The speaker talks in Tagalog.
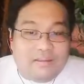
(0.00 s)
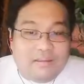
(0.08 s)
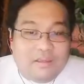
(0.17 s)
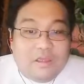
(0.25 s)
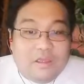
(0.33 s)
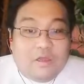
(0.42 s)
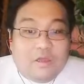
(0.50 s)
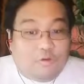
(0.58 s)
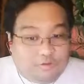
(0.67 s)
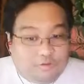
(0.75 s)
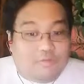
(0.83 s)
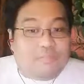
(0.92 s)
Gusto
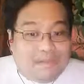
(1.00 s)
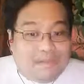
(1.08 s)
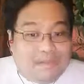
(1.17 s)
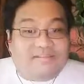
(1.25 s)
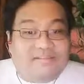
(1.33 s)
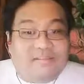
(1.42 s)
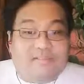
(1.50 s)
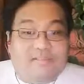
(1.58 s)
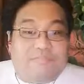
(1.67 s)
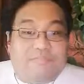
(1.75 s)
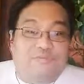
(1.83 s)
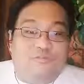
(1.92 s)
mong maglaslas ng
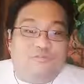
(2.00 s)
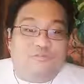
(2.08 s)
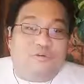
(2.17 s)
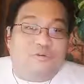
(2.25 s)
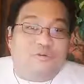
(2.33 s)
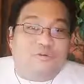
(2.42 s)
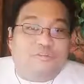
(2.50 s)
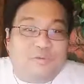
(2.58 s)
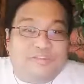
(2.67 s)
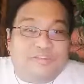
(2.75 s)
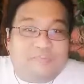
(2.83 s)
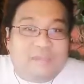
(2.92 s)
pulso kung sawi sa
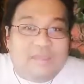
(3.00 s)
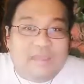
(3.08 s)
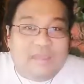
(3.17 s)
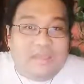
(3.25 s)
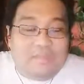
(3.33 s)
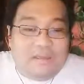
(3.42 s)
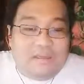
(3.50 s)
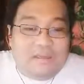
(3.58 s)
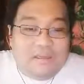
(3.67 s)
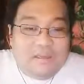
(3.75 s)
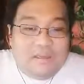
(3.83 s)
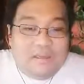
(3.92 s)
pag-ibig.
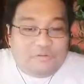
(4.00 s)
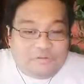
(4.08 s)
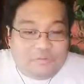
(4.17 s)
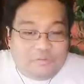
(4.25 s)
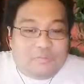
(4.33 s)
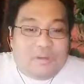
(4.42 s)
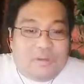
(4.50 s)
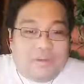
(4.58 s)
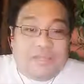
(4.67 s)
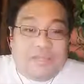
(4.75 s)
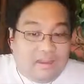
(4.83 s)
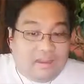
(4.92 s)
Gusto mong
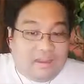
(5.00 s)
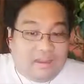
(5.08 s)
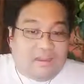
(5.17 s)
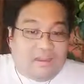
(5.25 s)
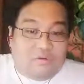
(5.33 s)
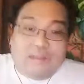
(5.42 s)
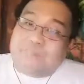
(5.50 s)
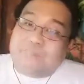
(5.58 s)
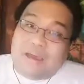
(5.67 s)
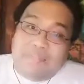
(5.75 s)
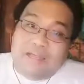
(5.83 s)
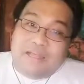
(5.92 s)
magbigti kung
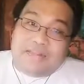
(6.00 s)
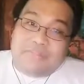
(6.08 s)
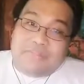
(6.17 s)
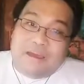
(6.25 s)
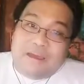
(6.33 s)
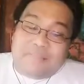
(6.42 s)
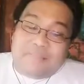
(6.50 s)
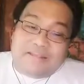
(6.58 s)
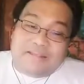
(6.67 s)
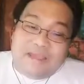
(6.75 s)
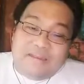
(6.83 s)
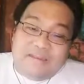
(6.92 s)
napakabigat ng mga pasanin.
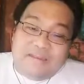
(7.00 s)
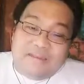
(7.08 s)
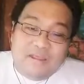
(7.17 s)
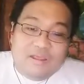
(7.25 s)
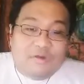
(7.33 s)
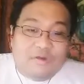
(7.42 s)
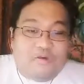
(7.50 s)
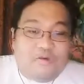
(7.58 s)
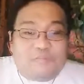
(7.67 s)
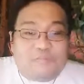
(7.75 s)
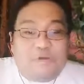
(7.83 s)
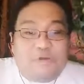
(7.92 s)
Gusto mong
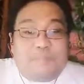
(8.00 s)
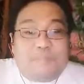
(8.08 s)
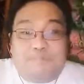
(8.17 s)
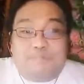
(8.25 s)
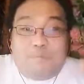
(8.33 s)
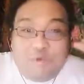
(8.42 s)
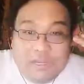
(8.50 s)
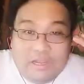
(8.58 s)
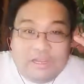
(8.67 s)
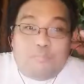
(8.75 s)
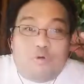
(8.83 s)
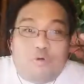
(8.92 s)
pasabugin ang
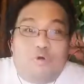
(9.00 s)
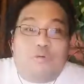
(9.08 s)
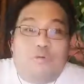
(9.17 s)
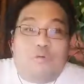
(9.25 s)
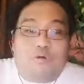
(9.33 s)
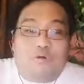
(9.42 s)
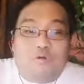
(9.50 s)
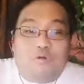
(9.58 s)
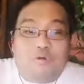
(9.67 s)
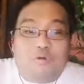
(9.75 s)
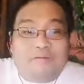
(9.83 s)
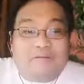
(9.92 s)
bungo mo kung
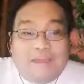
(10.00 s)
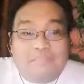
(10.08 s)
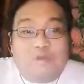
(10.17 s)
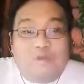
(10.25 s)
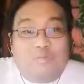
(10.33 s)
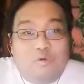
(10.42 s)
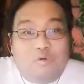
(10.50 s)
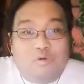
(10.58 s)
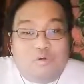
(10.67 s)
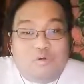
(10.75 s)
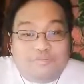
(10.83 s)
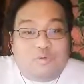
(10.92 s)
maraming gumugulo sa
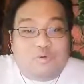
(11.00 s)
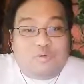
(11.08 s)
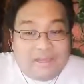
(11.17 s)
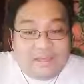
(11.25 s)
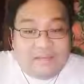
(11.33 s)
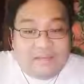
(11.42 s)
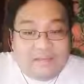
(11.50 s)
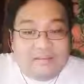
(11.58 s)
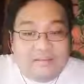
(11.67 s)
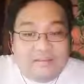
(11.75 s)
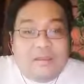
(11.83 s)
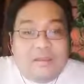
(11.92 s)
utak.
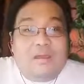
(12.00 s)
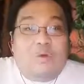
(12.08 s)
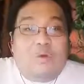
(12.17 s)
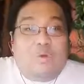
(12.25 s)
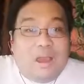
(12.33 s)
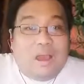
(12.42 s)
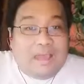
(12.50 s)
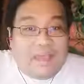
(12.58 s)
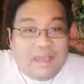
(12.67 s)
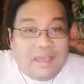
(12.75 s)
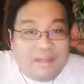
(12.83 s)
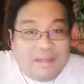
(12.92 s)
Huwag kang
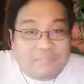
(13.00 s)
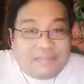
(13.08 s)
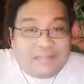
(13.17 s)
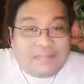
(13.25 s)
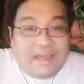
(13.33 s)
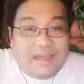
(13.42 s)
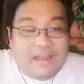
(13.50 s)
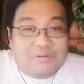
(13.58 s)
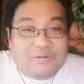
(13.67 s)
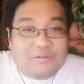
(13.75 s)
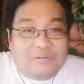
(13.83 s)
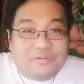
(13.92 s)
patatalo.
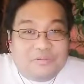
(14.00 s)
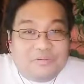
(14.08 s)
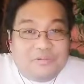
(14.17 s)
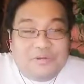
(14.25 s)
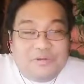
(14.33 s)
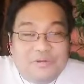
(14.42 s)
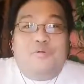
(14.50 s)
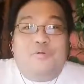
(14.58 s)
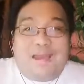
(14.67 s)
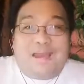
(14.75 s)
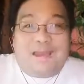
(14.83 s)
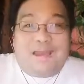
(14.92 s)
Huwag
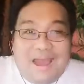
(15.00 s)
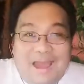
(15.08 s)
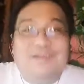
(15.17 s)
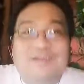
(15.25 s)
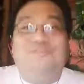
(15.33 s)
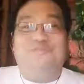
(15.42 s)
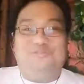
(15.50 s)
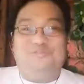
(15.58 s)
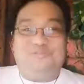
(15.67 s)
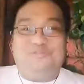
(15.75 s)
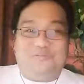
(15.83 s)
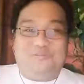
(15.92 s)
kang susuko.